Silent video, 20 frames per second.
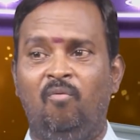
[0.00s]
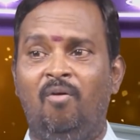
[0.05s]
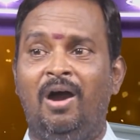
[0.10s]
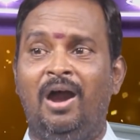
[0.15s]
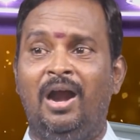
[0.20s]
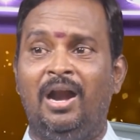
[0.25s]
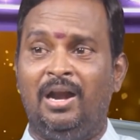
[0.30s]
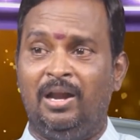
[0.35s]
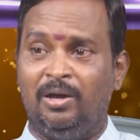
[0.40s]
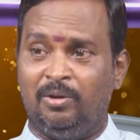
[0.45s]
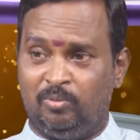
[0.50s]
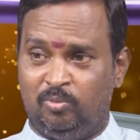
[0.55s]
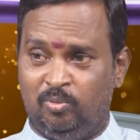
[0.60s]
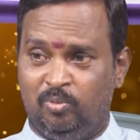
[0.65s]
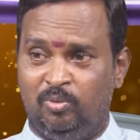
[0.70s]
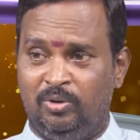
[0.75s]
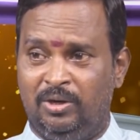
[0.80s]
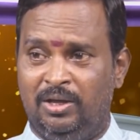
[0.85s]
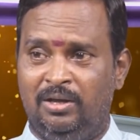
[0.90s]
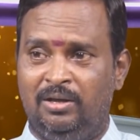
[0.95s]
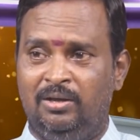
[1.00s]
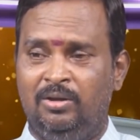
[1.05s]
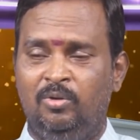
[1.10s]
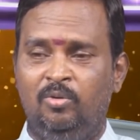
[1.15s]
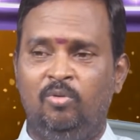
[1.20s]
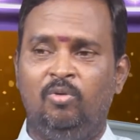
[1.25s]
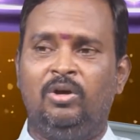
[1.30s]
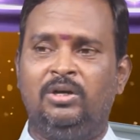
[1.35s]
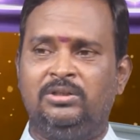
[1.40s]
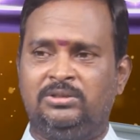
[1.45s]
వాళ్ళకు కూడా
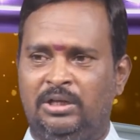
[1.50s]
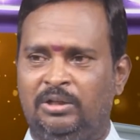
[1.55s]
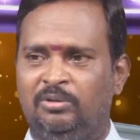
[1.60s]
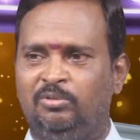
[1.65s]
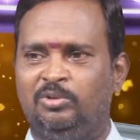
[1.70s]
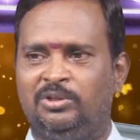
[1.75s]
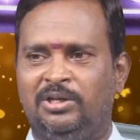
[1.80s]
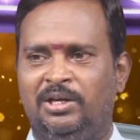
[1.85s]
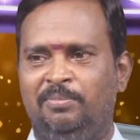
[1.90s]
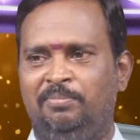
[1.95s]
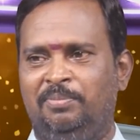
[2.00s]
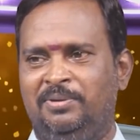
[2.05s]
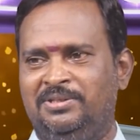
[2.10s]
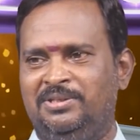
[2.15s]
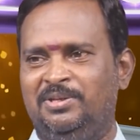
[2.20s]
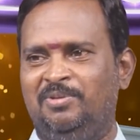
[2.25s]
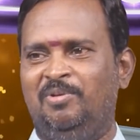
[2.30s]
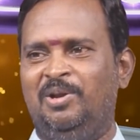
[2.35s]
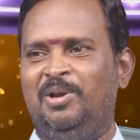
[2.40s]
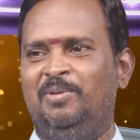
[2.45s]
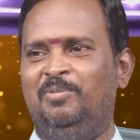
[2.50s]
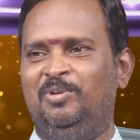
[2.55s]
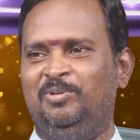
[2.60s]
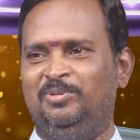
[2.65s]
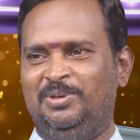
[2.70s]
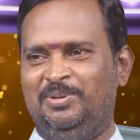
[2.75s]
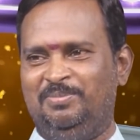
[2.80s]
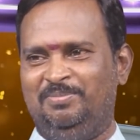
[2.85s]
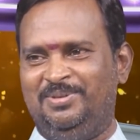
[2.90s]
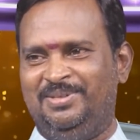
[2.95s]
ఒక సంతోషాన్ని పంచిన వాళ్ళం
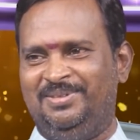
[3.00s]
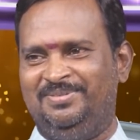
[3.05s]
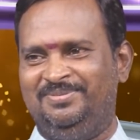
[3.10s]
అవుతాం